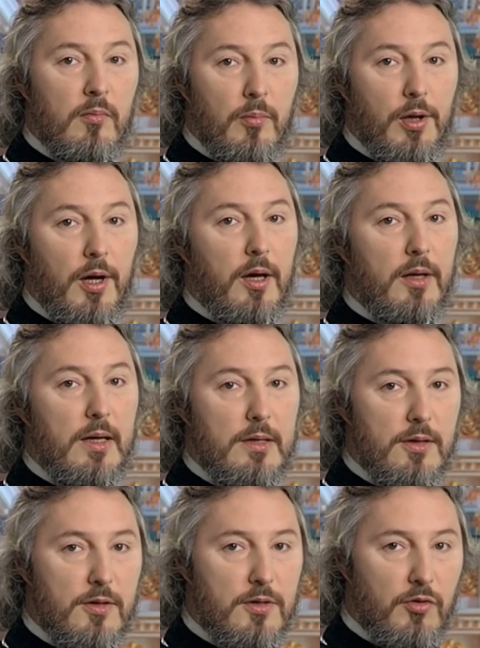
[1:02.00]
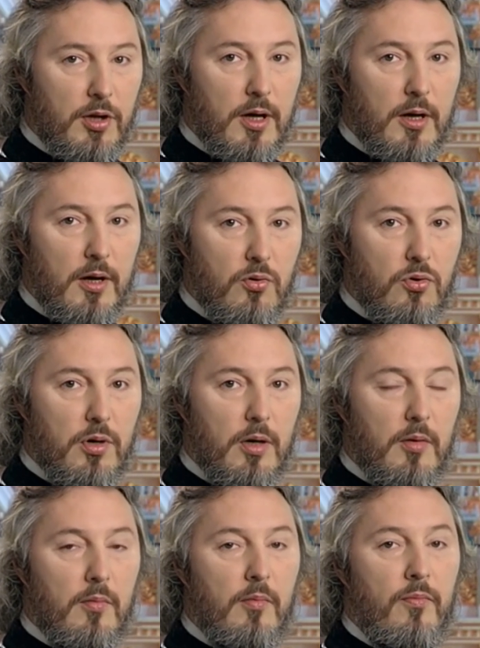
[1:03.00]
благодати Святаго
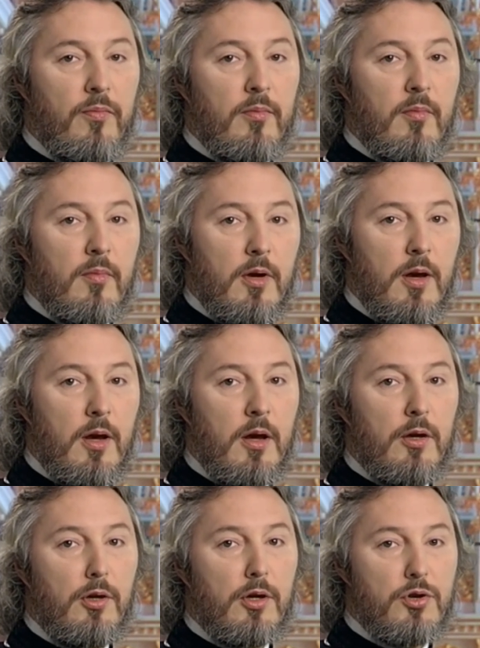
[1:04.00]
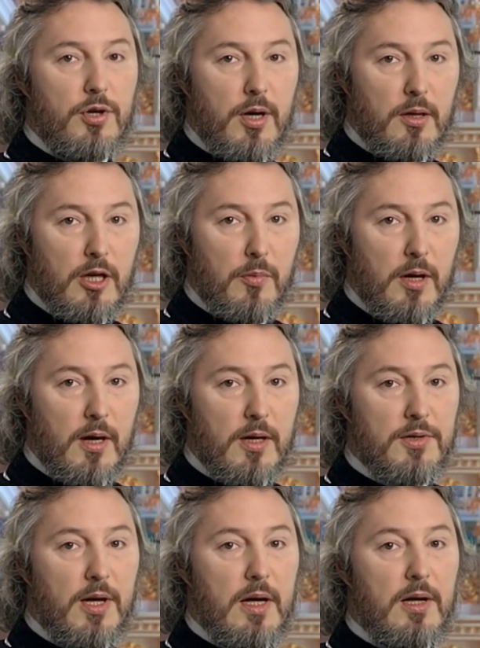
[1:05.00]
Духа. И нечетными
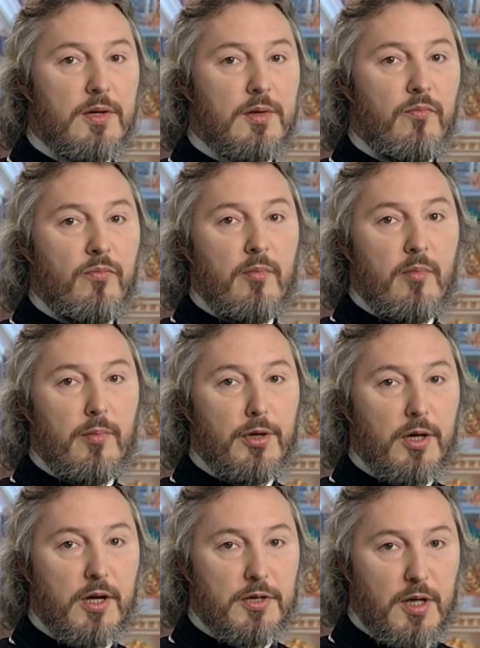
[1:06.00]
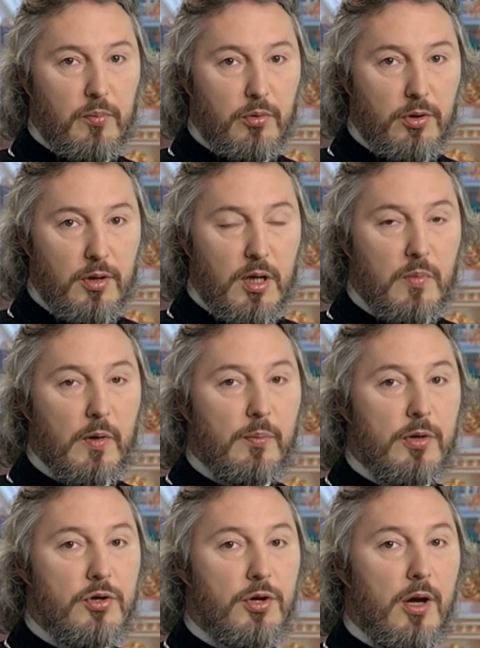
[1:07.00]
оказались многозаботное
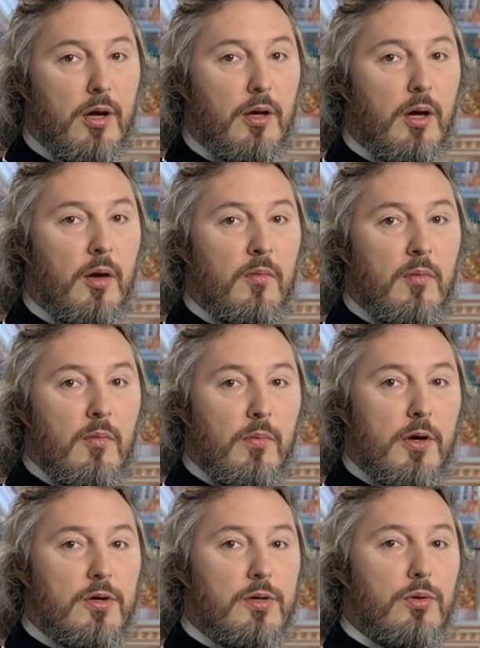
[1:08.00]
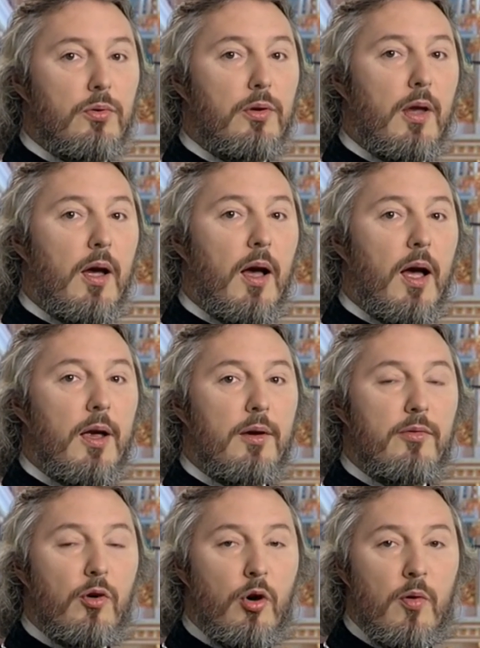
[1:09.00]
попечение Пестуна о
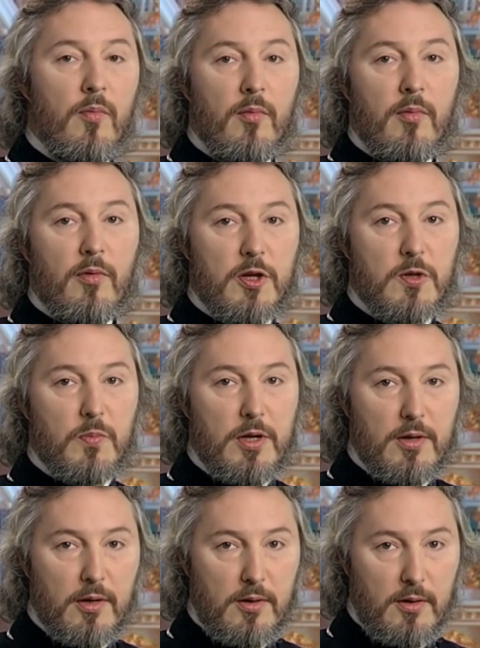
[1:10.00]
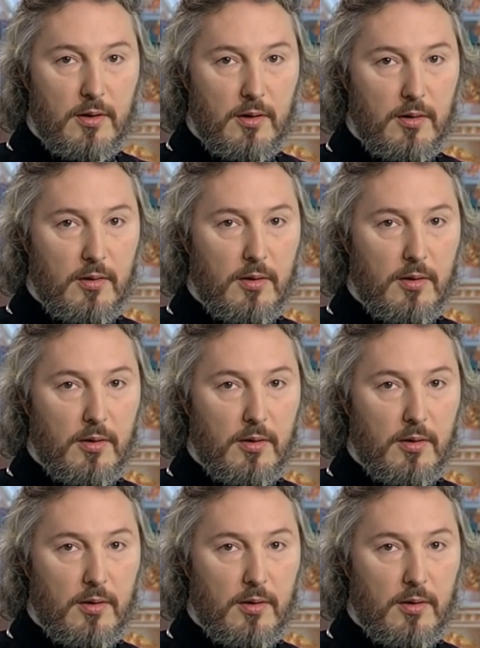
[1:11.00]
его воспитаннике.